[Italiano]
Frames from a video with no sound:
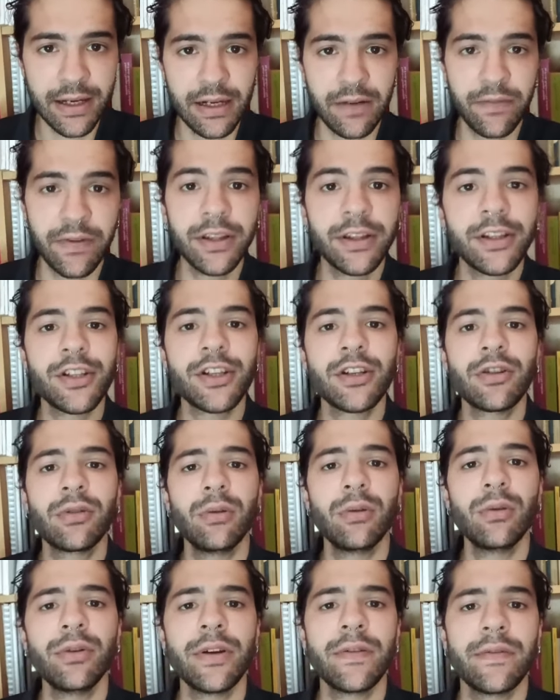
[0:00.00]
Il
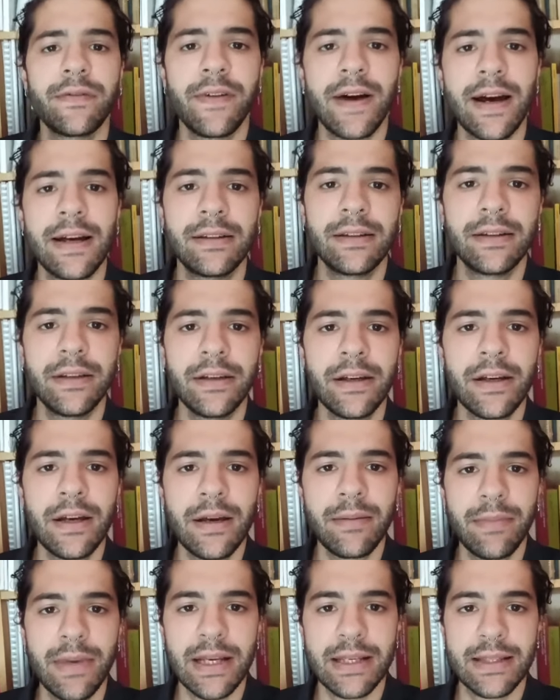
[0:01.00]
25 luglio, infatti,
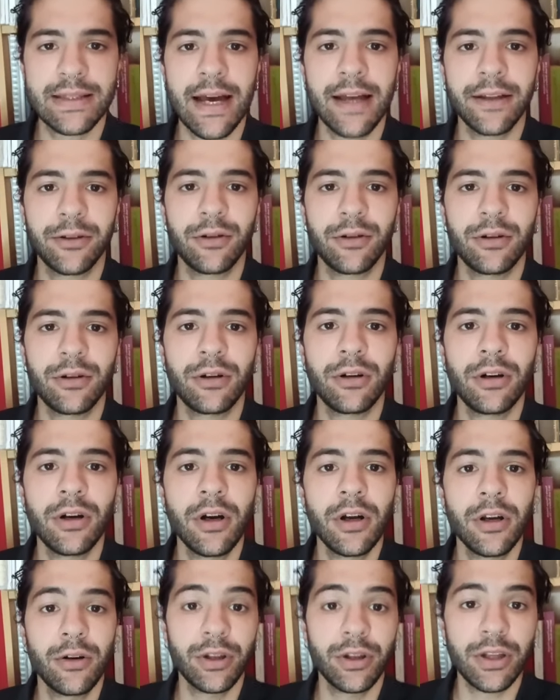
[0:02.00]
mi è stato
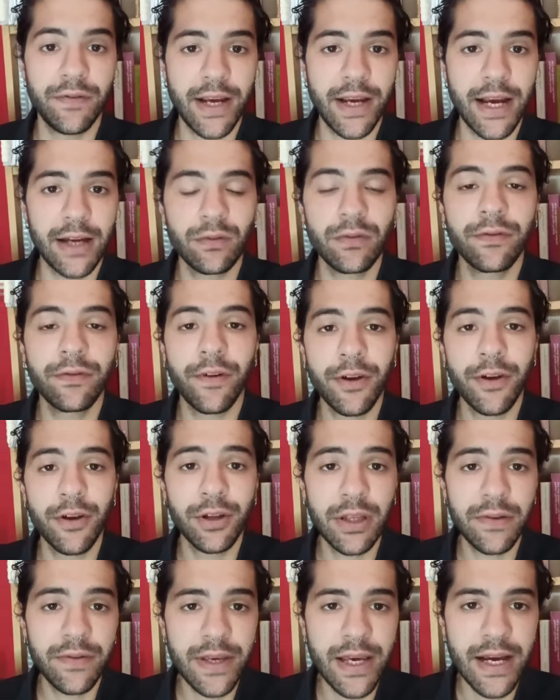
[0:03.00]
notificato un
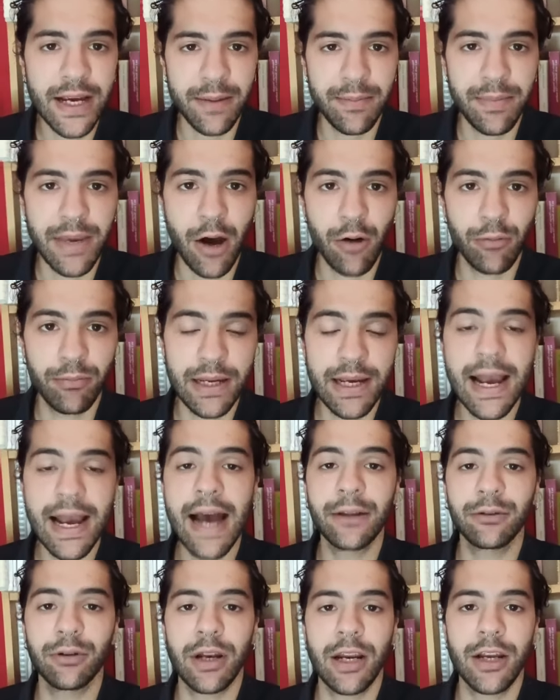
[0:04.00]
foglio di via che mi ha
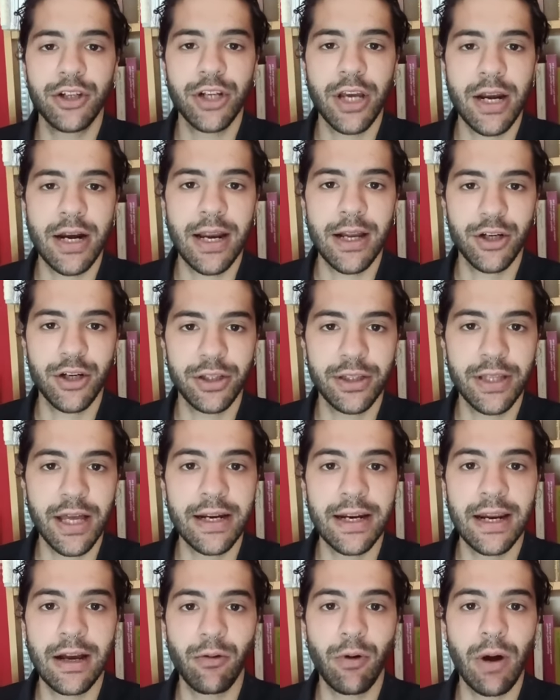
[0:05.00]
obbligato a lasciare la città
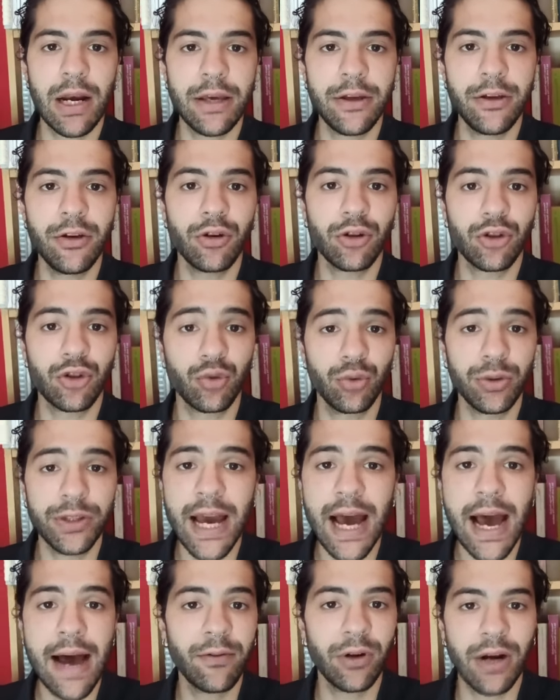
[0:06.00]
nella quale io
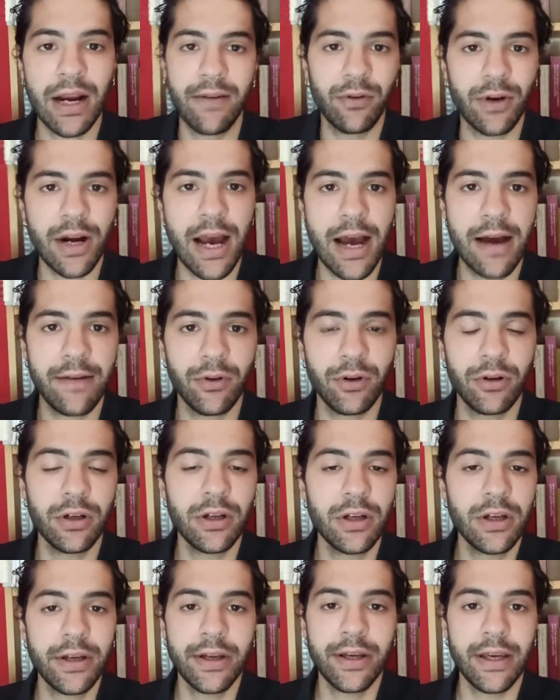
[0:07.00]
studiavo, lavoravo
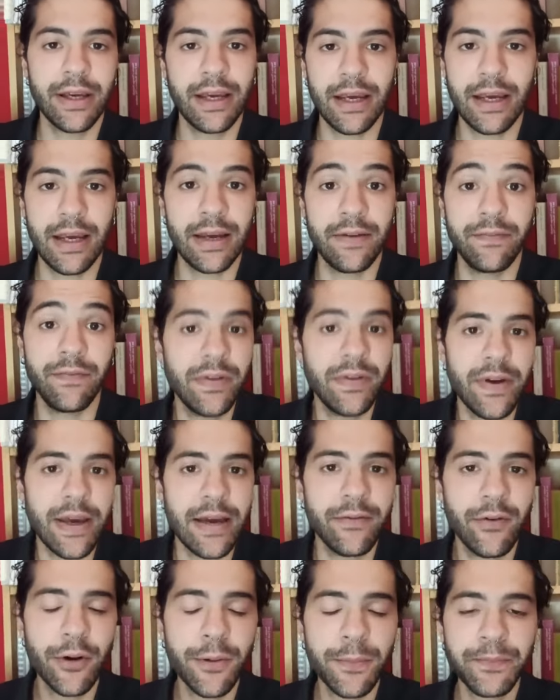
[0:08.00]
e
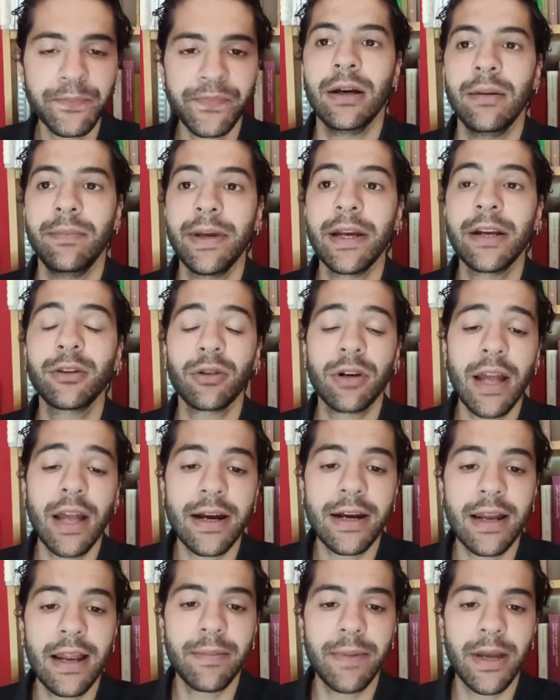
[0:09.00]
vivevo per
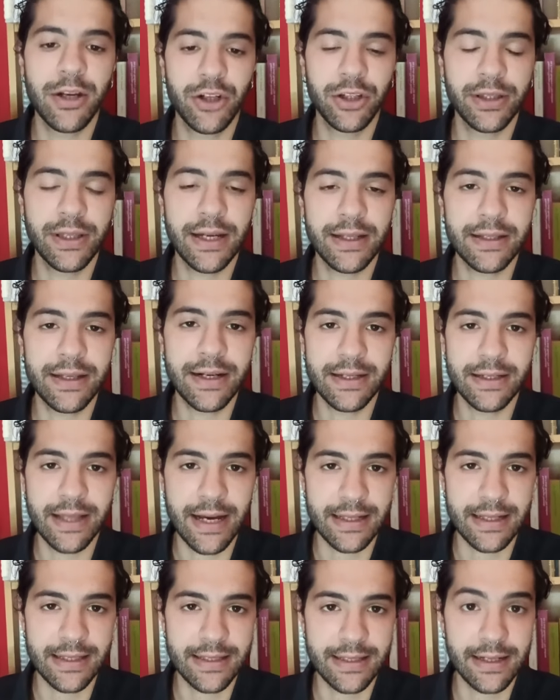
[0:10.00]
tornare nella mia città di
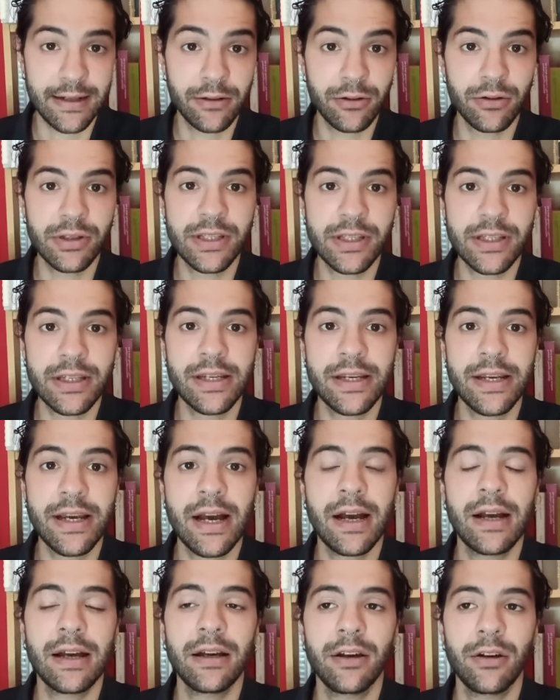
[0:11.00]
residenza,
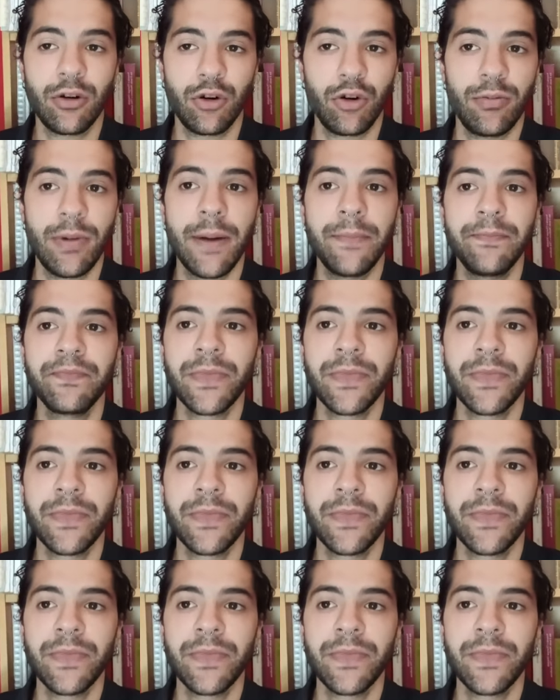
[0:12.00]
ossia Roma.